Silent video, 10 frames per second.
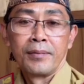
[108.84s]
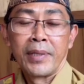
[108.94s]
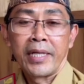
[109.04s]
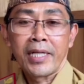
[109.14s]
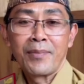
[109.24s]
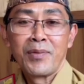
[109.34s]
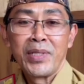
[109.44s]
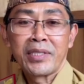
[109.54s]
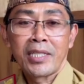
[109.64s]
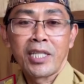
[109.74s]
mereka
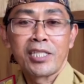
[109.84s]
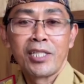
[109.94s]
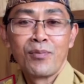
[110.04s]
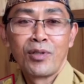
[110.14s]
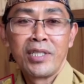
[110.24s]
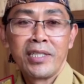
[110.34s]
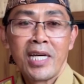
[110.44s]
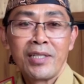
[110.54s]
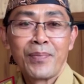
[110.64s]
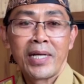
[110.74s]
meminta testimoni
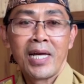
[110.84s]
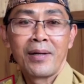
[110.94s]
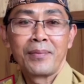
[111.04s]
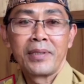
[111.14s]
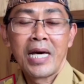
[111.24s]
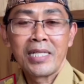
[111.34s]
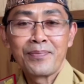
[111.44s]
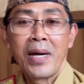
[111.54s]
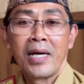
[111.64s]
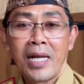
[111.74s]
daripada dari
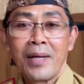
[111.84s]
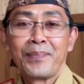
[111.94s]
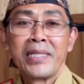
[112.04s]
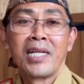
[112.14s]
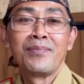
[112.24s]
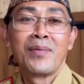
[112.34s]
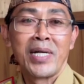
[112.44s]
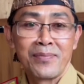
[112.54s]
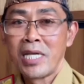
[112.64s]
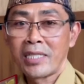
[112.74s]
para penerima
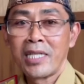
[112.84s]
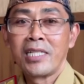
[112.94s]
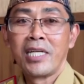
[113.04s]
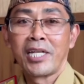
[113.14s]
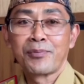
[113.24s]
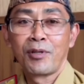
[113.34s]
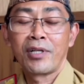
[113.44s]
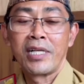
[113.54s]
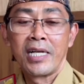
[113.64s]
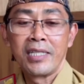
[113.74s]
banyaknya
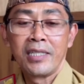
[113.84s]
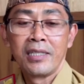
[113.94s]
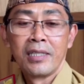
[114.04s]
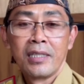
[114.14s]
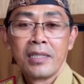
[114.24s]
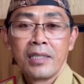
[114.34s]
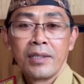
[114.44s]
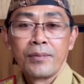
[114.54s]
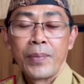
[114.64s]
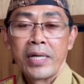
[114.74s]
dieksplor dari
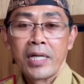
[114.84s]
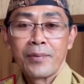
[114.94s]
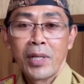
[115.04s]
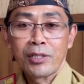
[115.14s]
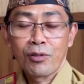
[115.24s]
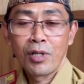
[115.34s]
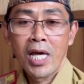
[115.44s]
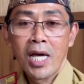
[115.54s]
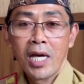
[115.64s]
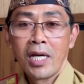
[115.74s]
para kepala
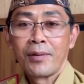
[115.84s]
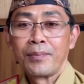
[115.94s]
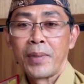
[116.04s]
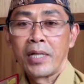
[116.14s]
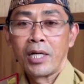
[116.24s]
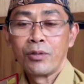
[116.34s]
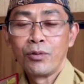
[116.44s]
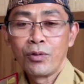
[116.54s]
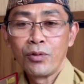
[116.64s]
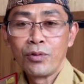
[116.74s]
sekolah, para
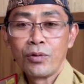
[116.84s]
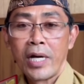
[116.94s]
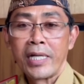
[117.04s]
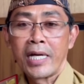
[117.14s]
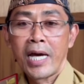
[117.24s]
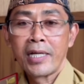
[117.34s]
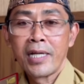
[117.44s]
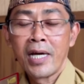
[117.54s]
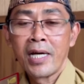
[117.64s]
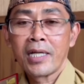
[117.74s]
guru,
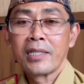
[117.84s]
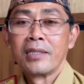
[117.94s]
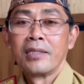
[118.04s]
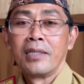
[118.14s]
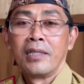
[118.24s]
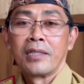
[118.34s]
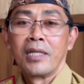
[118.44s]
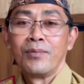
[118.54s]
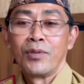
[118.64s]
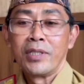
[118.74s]
anak-anak,
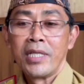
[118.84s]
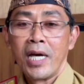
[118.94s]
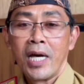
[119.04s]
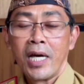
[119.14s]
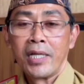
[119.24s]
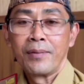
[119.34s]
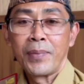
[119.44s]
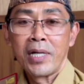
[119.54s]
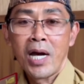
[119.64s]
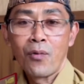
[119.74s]
kemudian
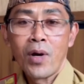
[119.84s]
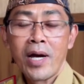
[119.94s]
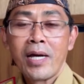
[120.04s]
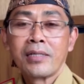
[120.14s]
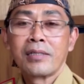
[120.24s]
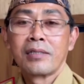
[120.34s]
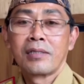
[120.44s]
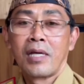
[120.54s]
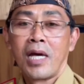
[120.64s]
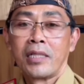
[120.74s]
pengawas,
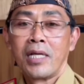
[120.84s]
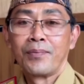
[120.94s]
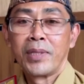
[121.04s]
ada